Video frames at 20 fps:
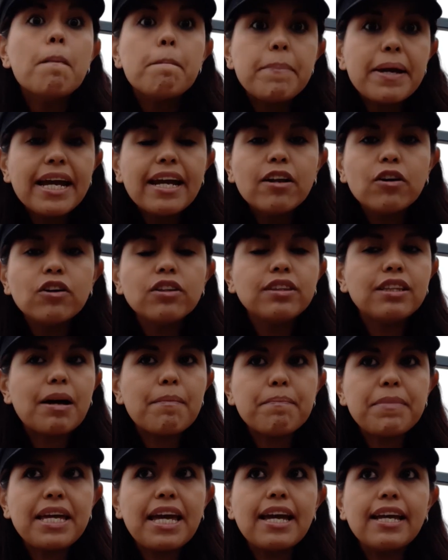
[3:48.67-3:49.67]
pero
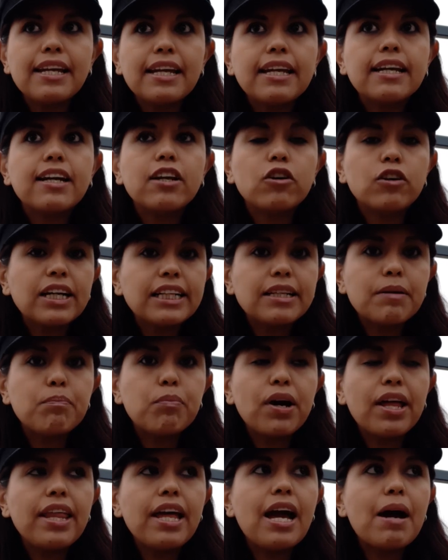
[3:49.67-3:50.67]
también creo que se
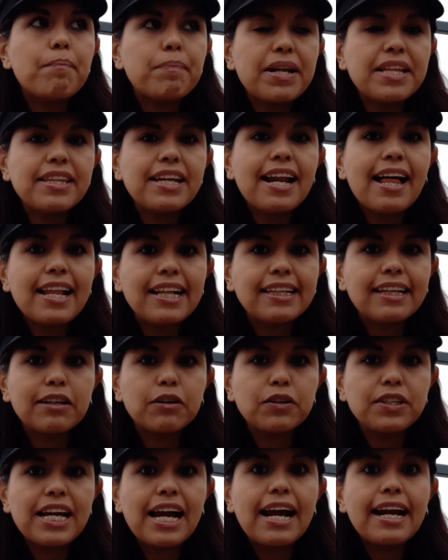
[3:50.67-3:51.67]
puede aprender a
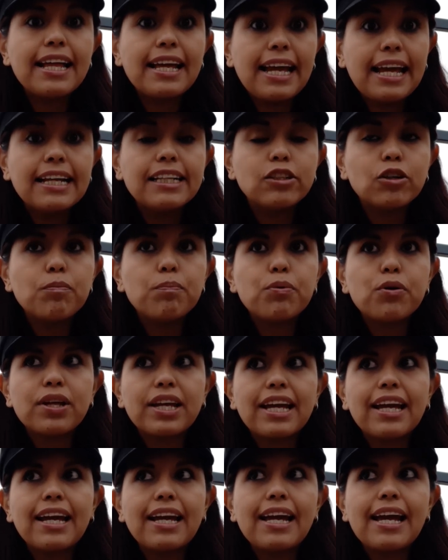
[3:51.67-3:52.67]
desarrollar eso
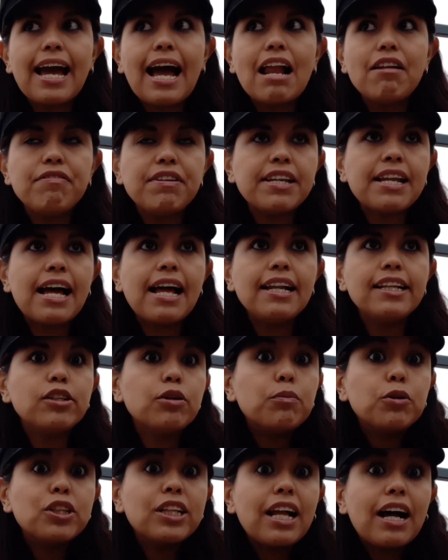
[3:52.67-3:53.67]
porque al final
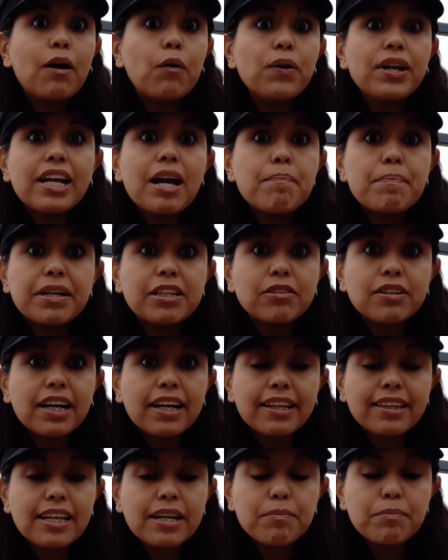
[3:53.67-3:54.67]
somos la única persona
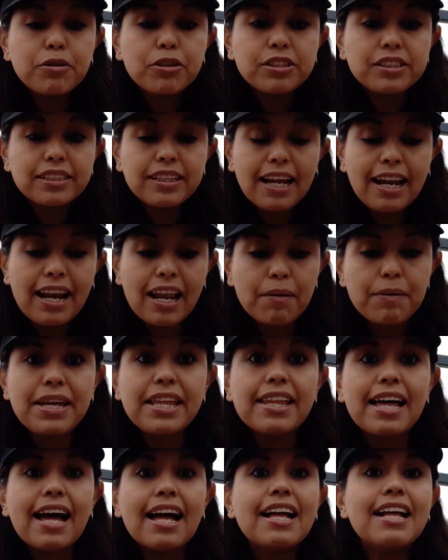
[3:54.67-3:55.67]
que tenemos en la
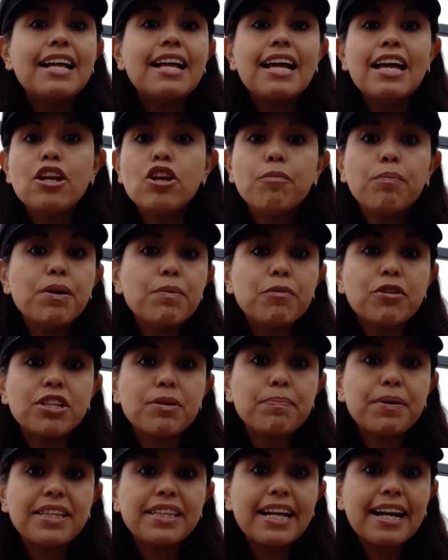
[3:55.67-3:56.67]
vida. No podemos
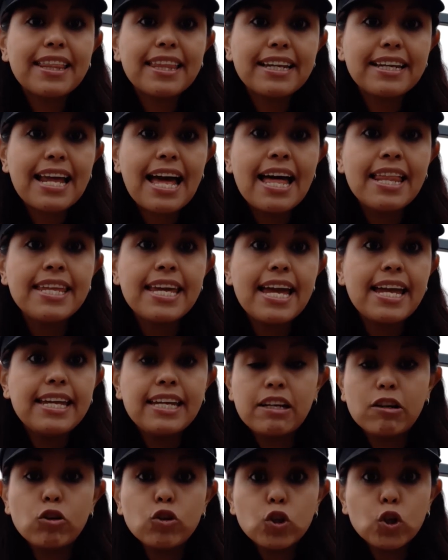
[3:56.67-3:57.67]
depender de nadie,
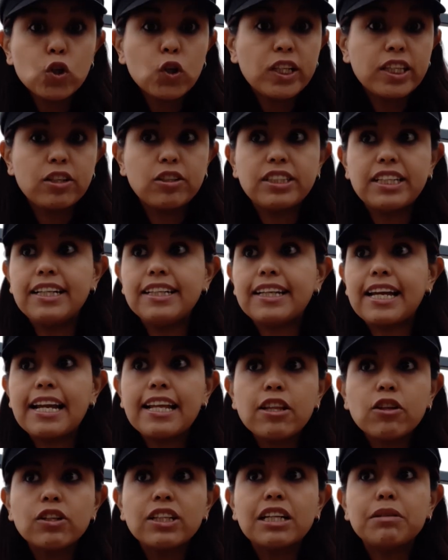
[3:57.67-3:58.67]
incluso nuestros seres
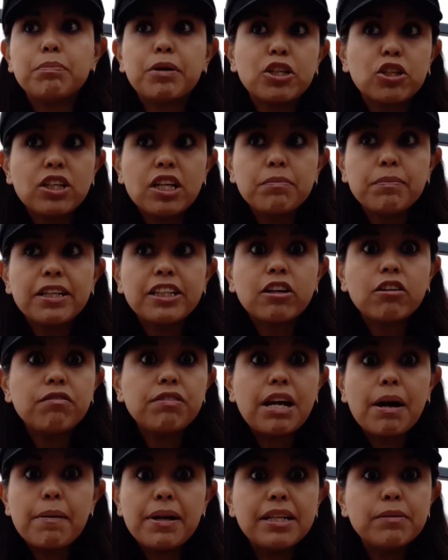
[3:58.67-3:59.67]
queridos, las personas más
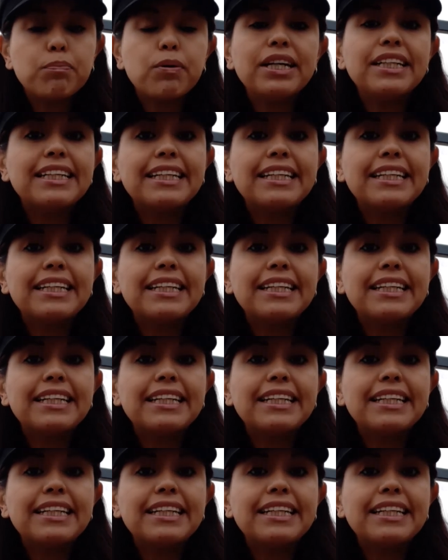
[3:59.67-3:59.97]
confiables, puede